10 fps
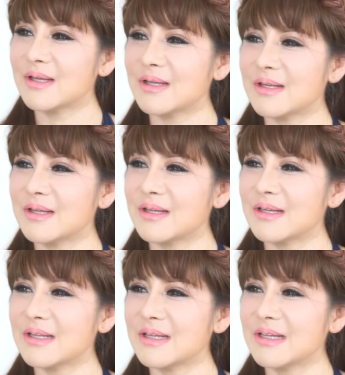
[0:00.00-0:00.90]
จะ
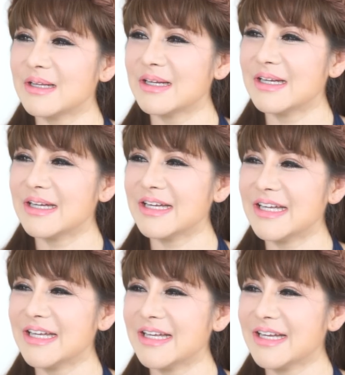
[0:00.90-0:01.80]
60 ขึ้นอะไรอย่า
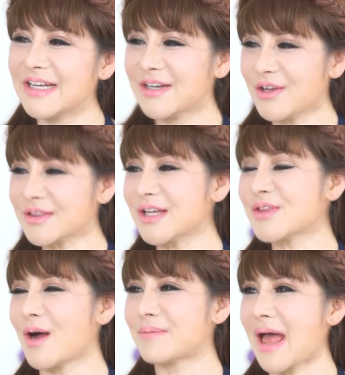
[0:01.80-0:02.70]
งนี้ คือด
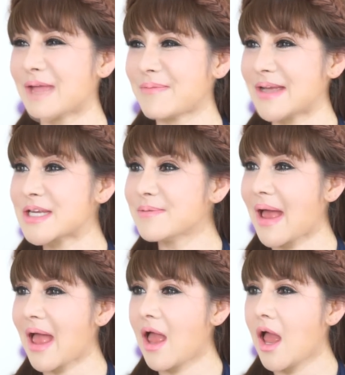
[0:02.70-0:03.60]
รตอบไลน์ไปใช่
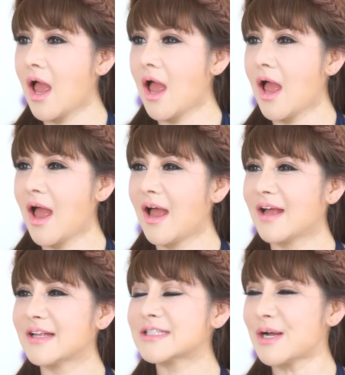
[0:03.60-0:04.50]
ไหมเขามีปัญหา
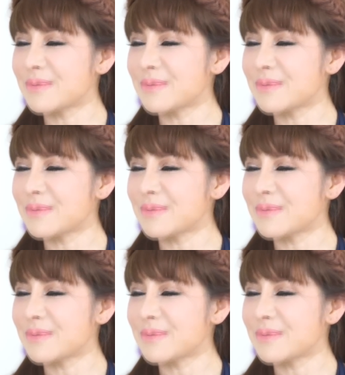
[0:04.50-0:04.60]
มาก